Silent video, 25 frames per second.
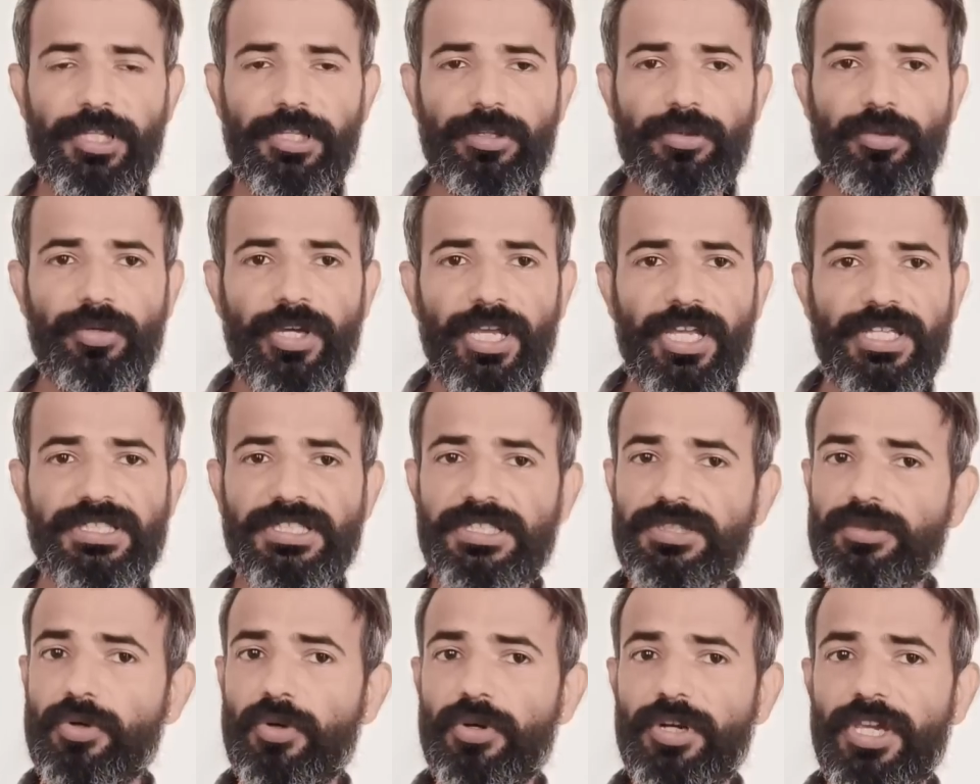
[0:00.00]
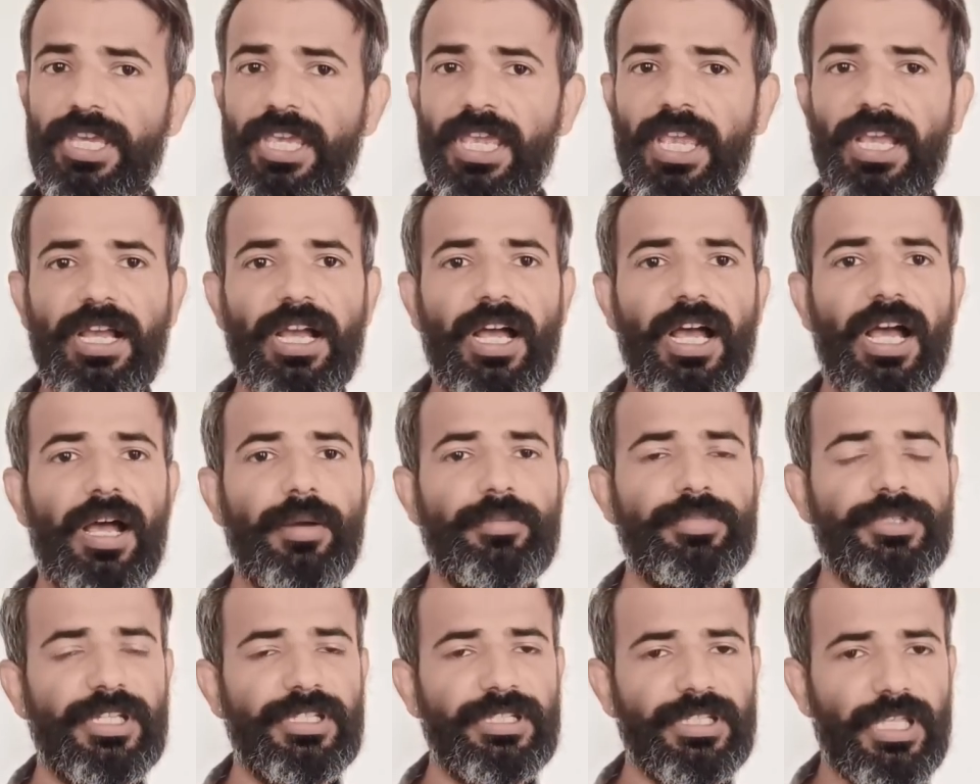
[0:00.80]
बिंदु हैं जिसको कि एक
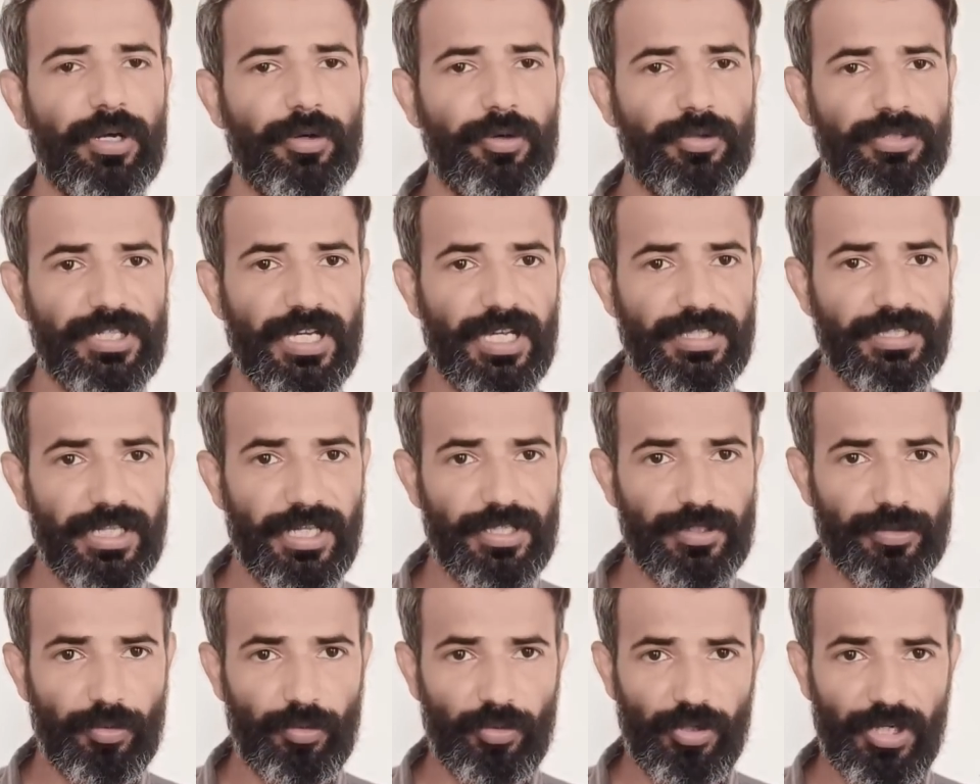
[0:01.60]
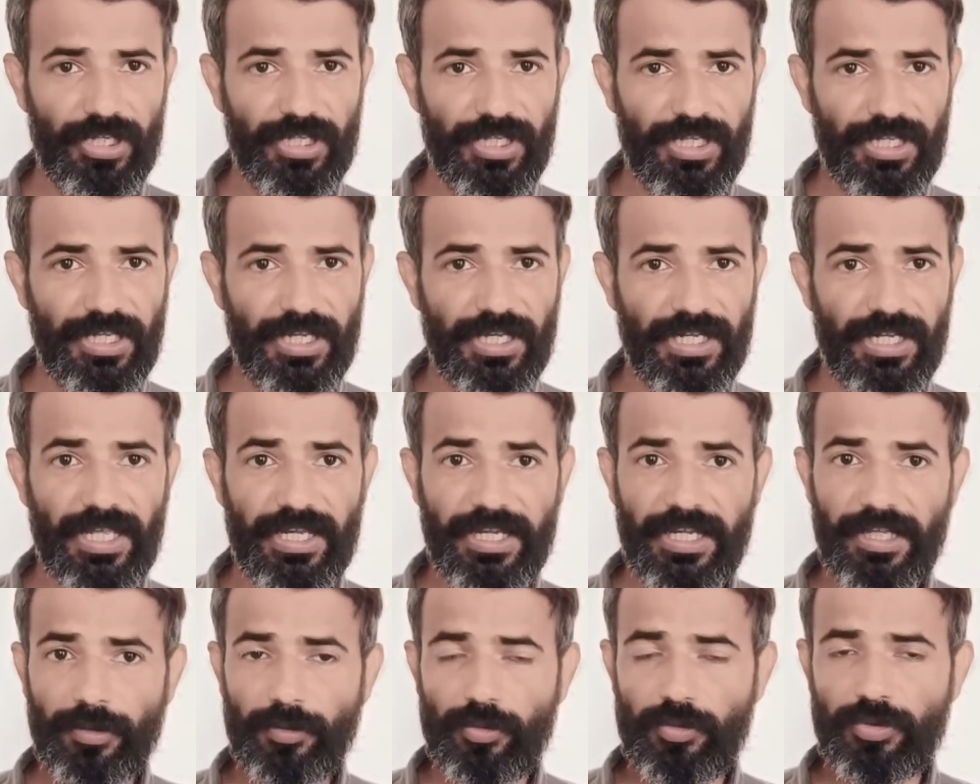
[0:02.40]
आम जनता को जानना जरूरी नहीं है
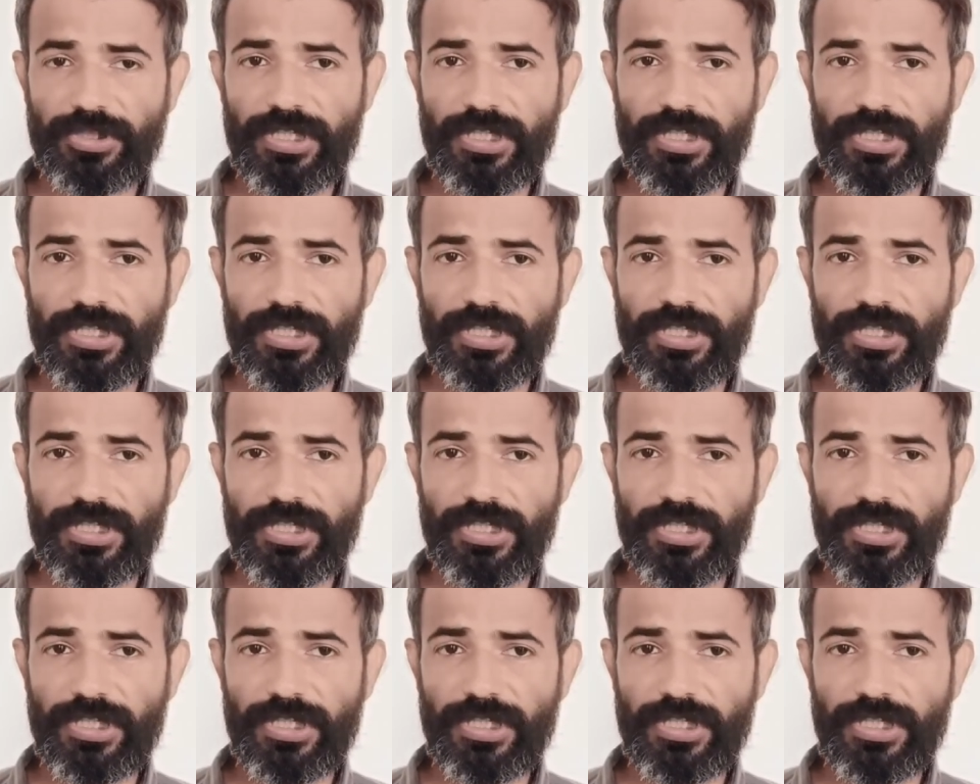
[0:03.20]
लेकिन